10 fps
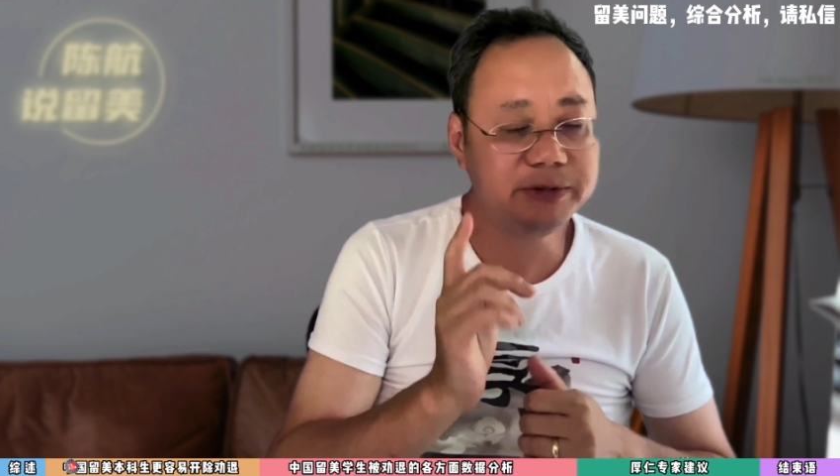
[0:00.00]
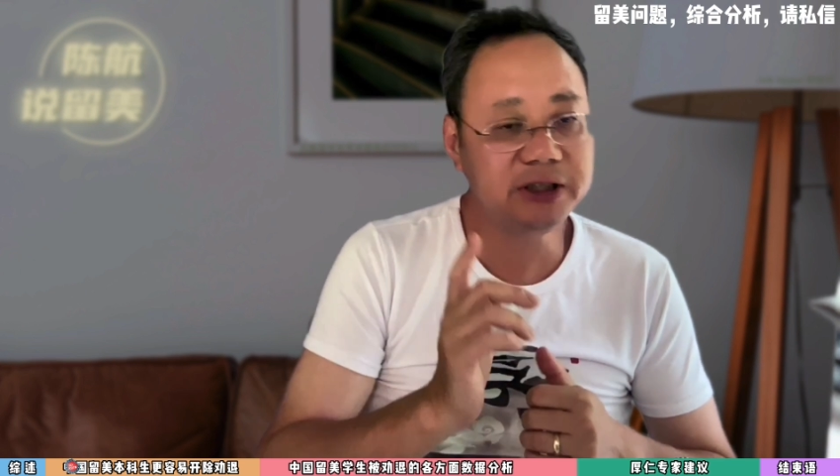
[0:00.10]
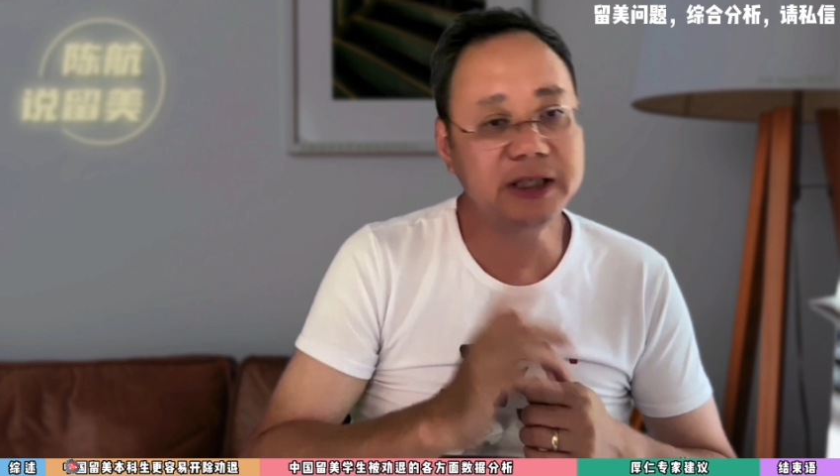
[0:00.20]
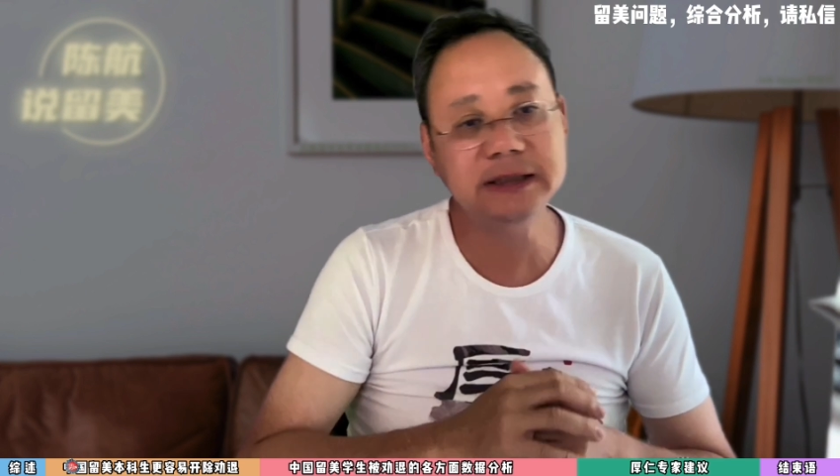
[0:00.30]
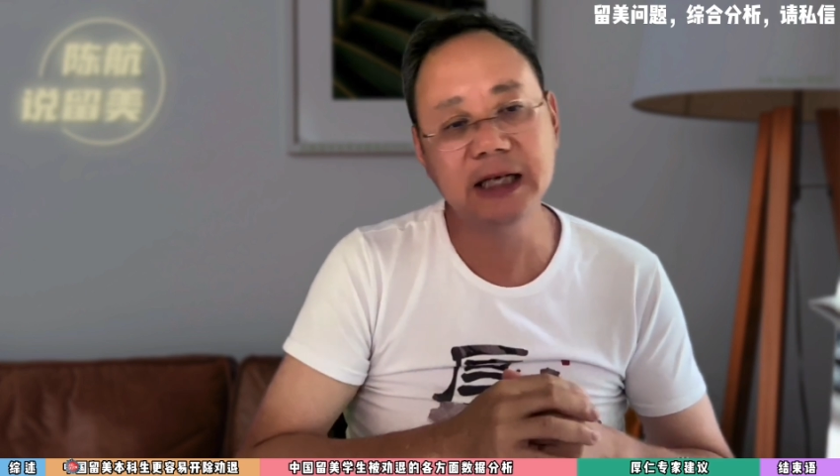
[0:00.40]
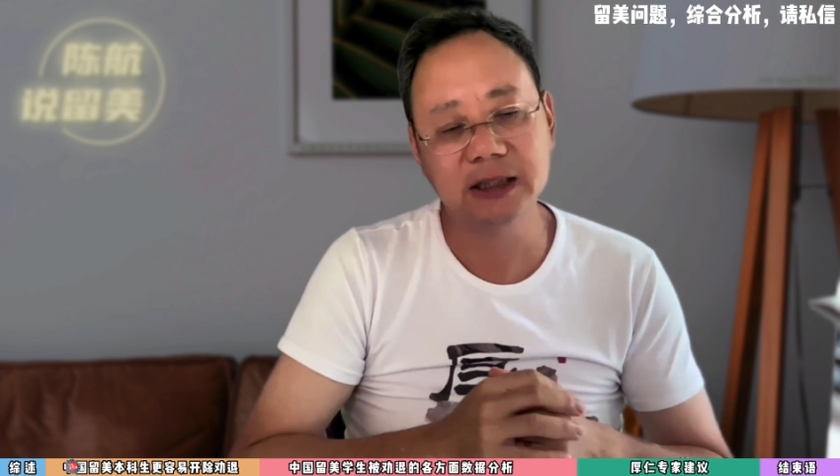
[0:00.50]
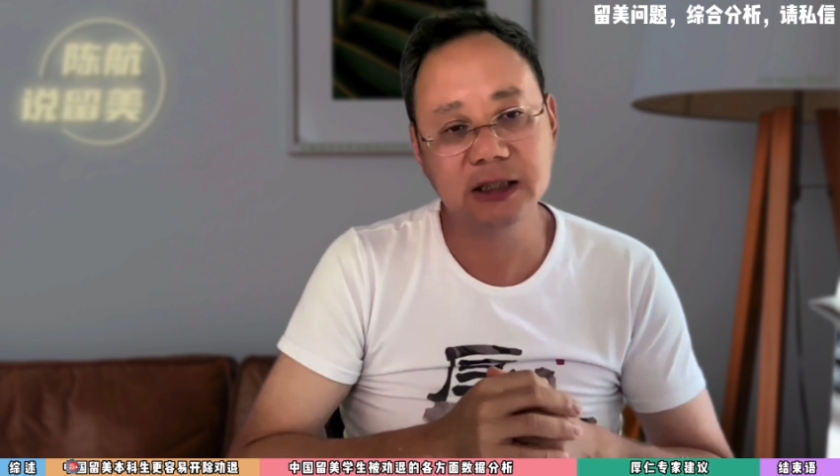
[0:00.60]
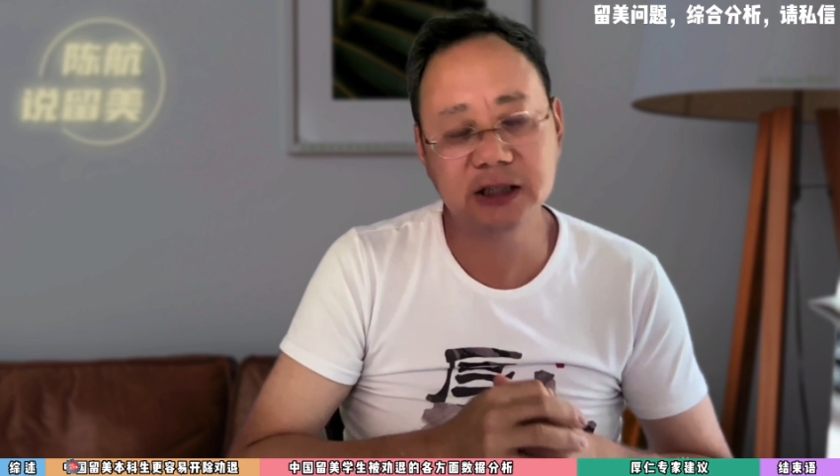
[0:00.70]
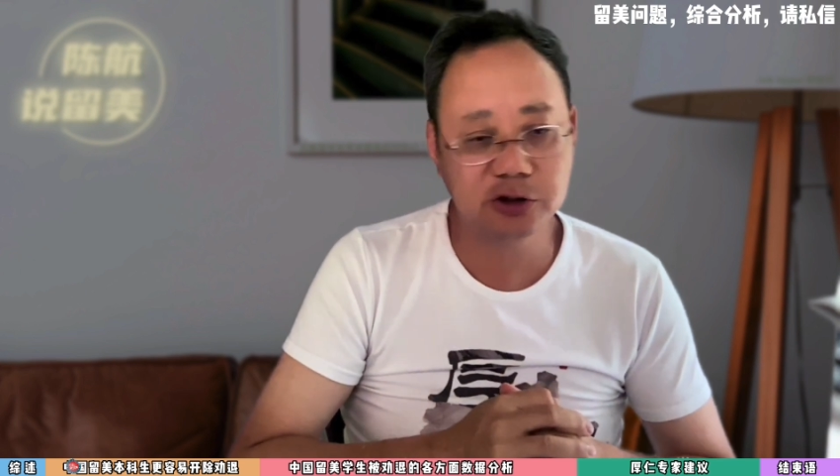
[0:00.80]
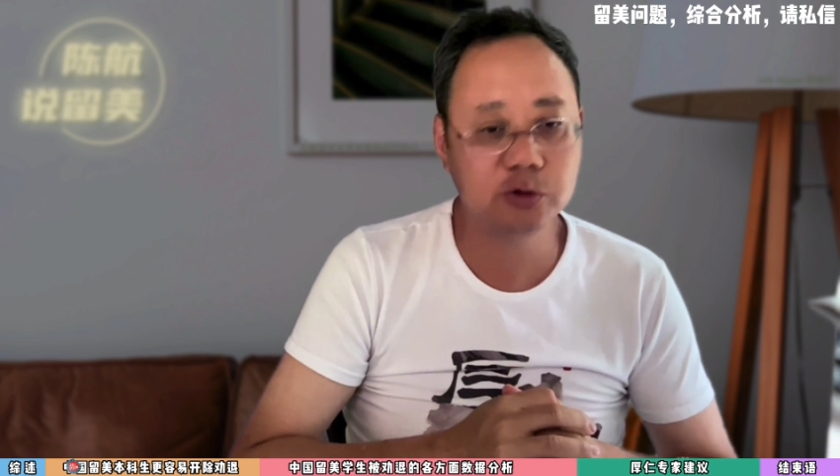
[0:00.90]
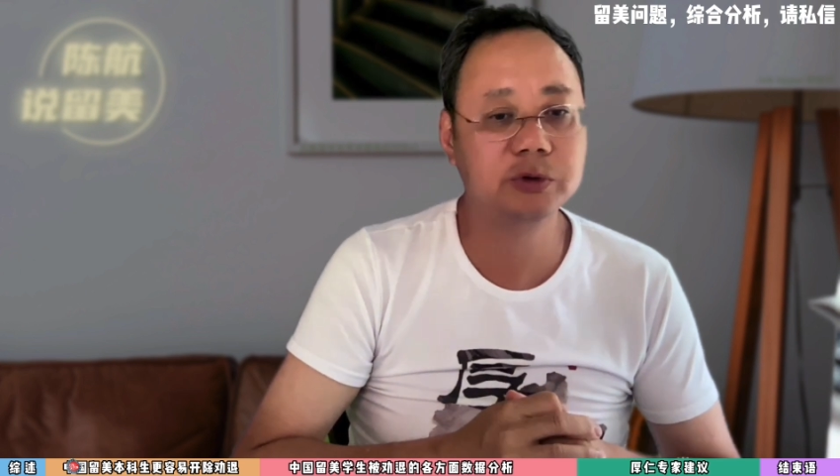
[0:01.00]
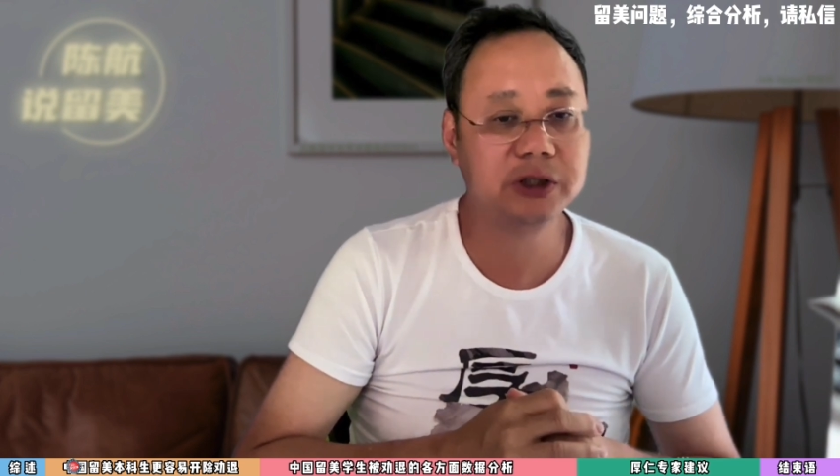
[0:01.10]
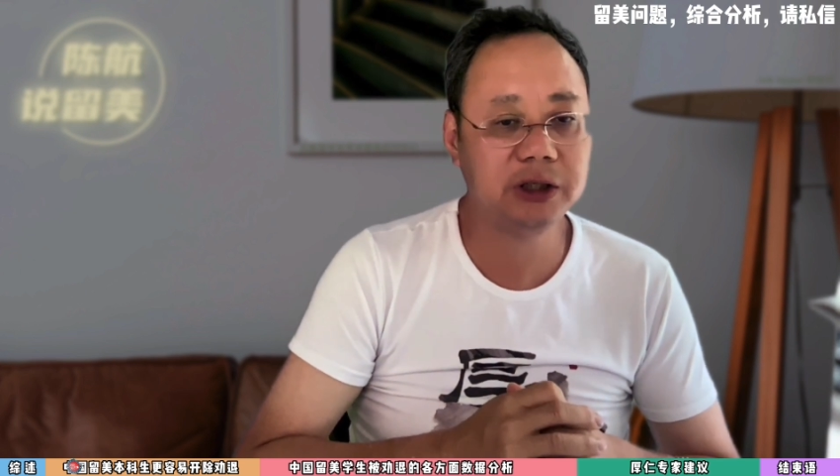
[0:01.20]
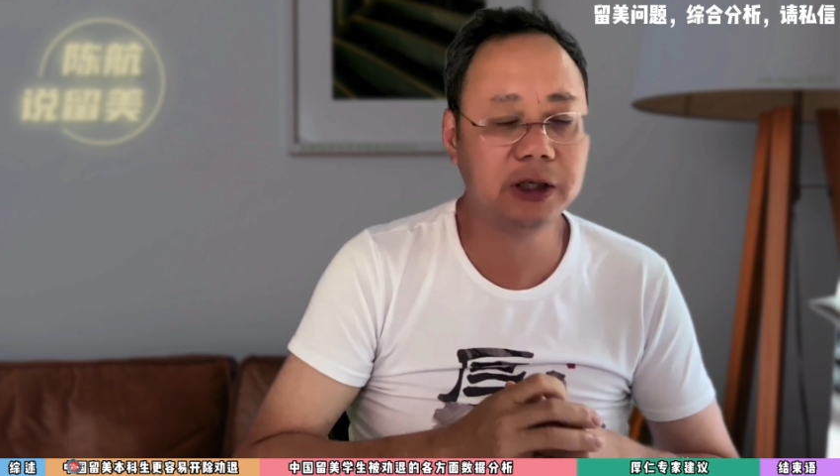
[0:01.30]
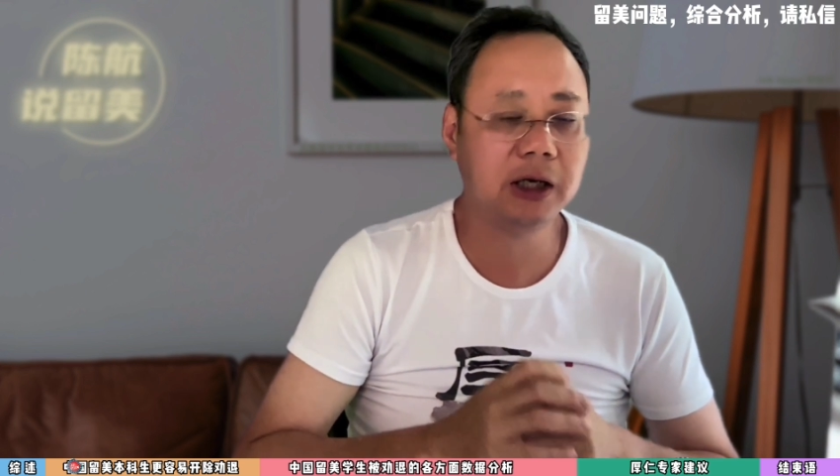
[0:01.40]
今天讲的这个主
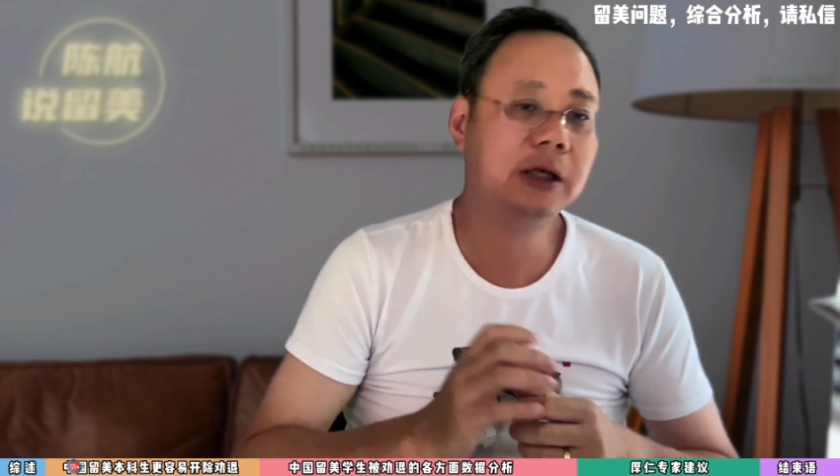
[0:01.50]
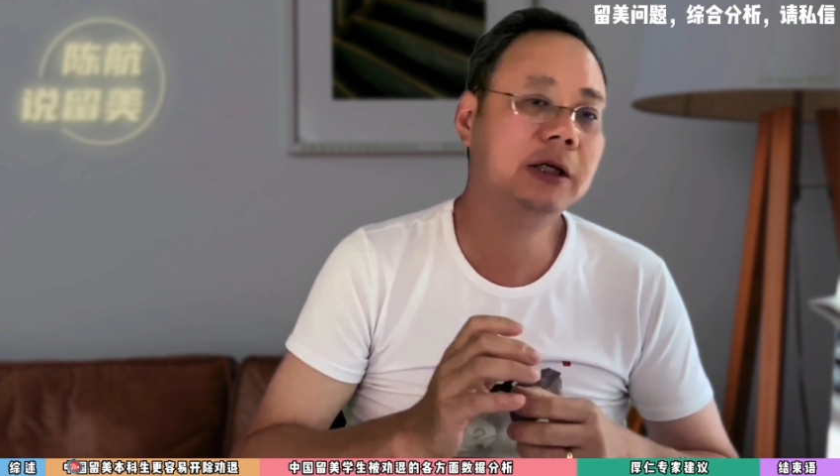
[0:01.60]
题呢，